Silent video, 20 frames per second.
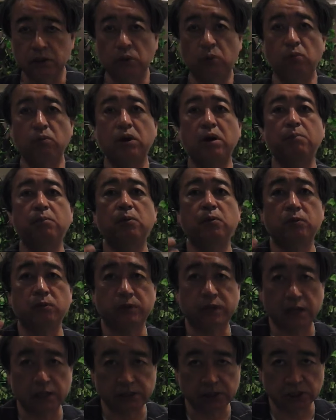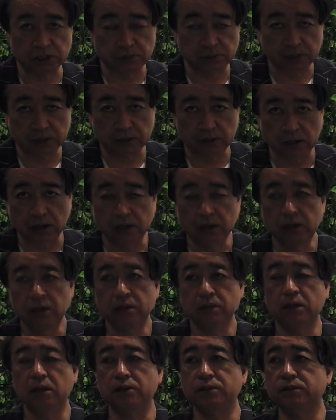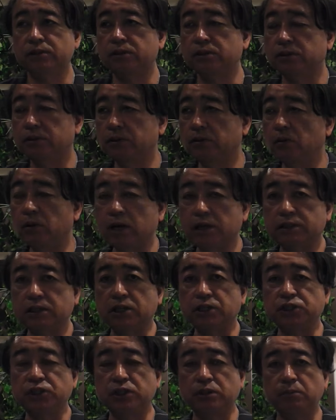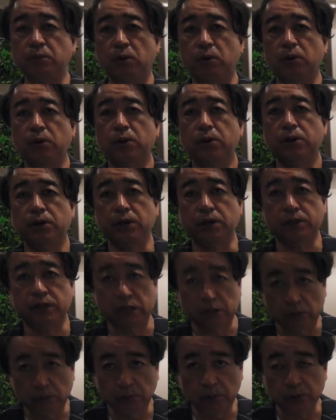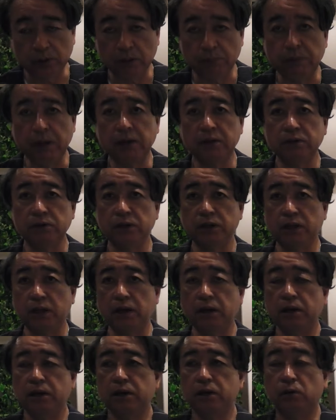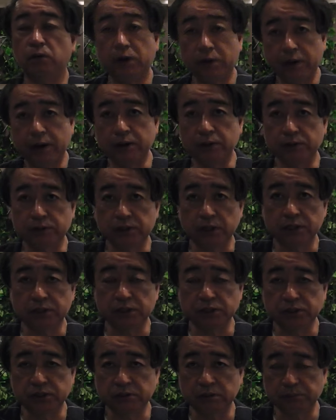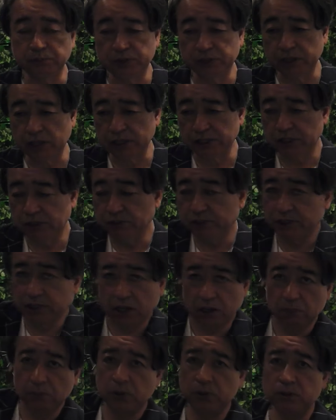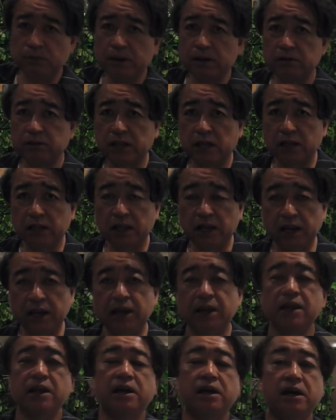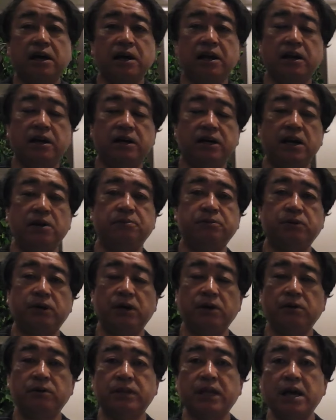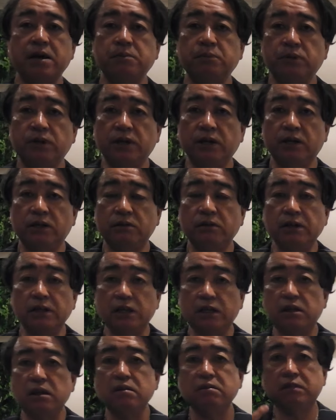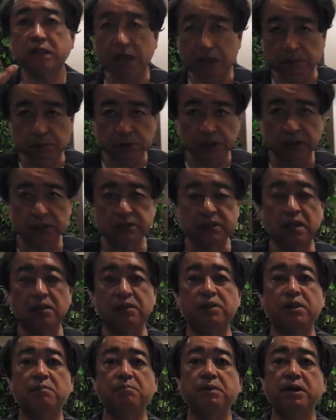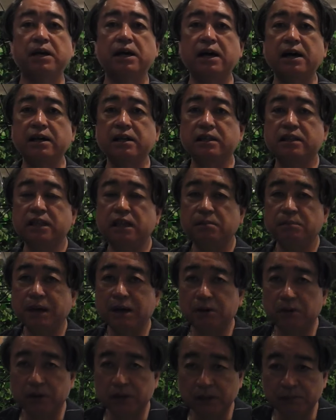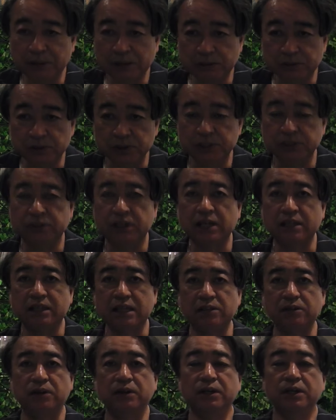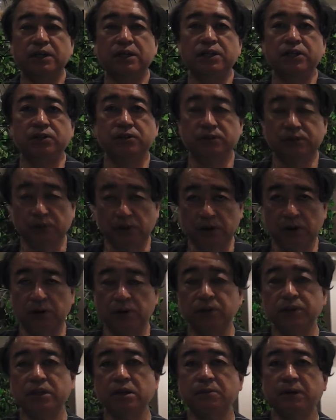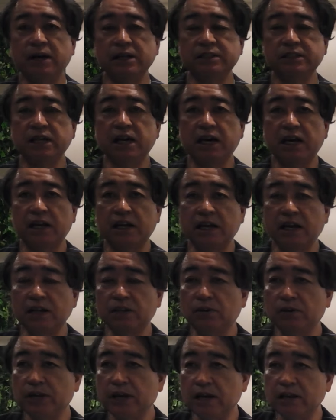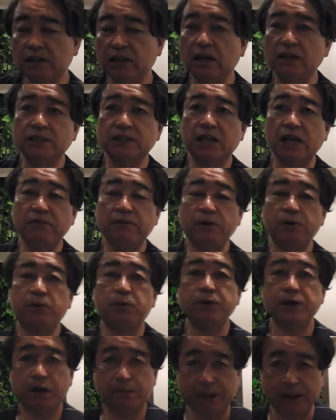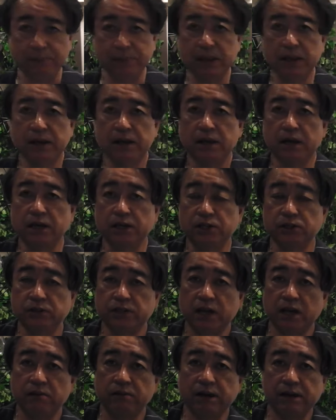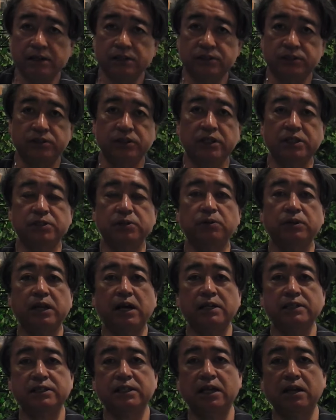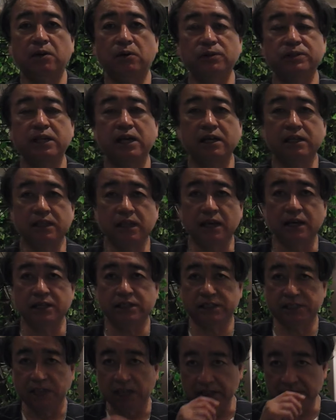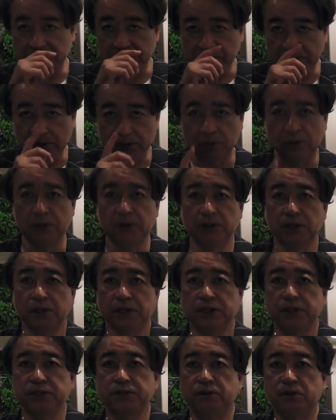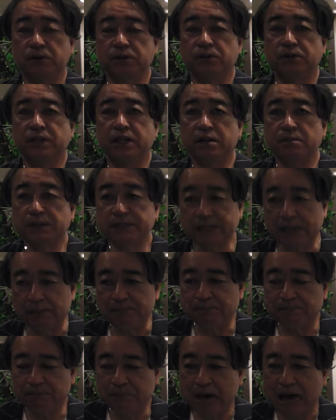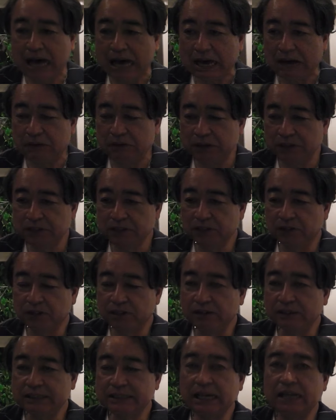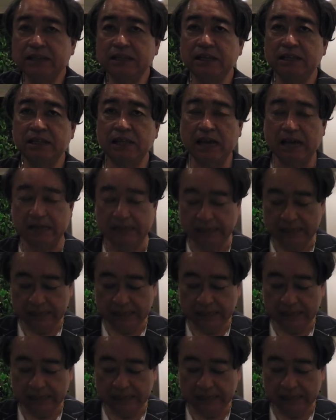でフォアボールを出してしまったで続く岡選手にも、えー、デッドボールで満塁で小川隆成選手には難しい内側のボールうまく打たれたね、えー、レフトへのタイムリーヒットは2点タイムリー3点目が入って、まあ、これでまあ苦しくなったというところロッテも8回から継投に入って8回は横山、えー、9回は鈴木翔太がしっかり抑えて試合終了ということになりました。まあ、オリックスにとっては残念な、